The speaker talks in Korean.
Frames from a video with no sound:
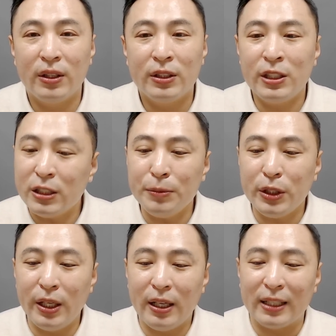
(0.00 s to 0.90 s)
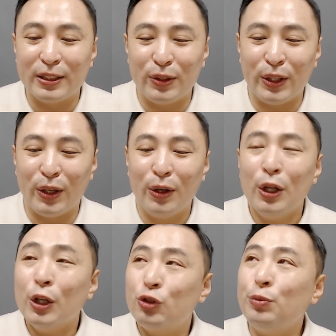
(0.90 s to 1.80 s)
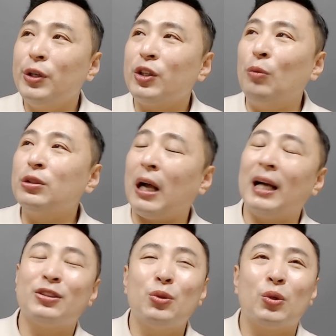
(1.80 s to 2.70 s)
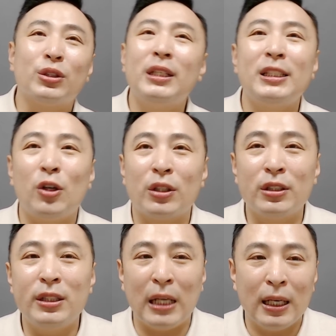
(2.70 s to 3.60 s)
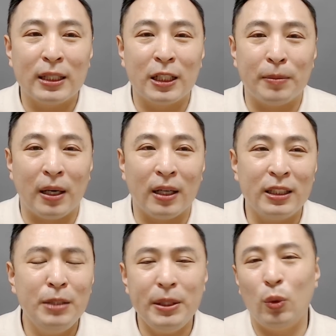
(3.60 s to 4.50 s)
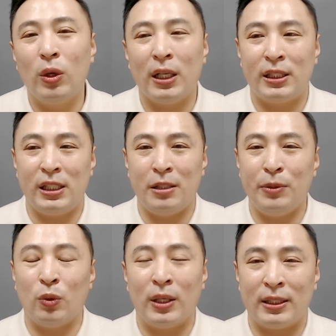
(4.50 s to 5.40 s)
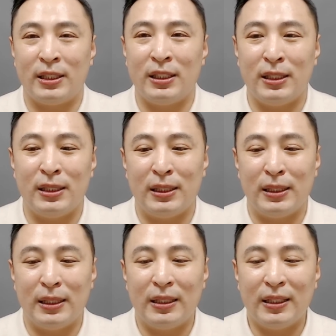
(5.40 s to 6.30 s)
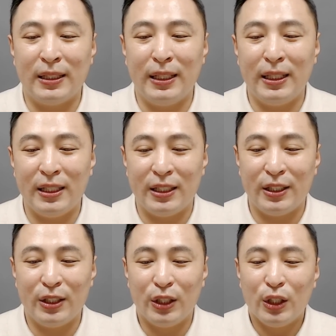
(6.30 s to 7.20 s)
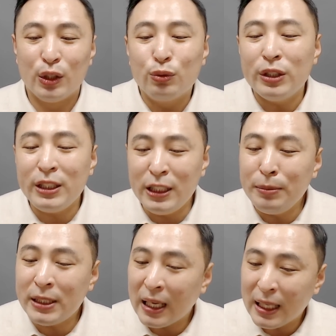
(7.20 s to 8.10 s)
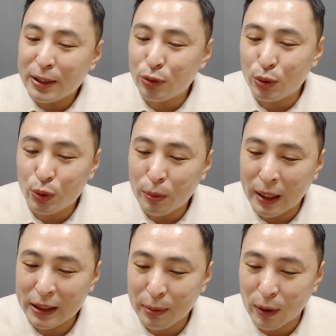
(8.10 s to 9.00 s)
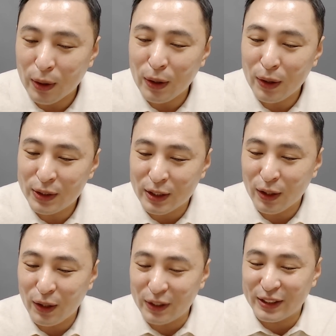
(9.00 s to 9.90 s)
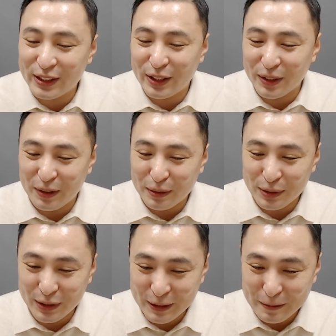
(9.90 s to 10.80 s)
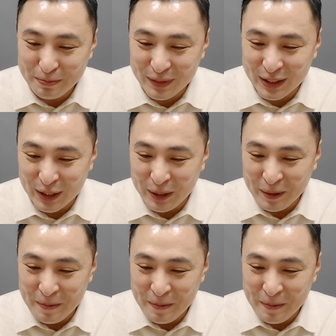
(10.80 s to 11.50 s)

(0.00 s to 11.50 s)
지금이 기회라는 거예요. 주변에 건물 다 들어오고 그때죠. 그때 살라 그래봐. 이미 올랐지. 이미 올랐지. 에? 우린 이미 사가지고 돈 많이 벌었죠. 그죠, 여러분? 그죠?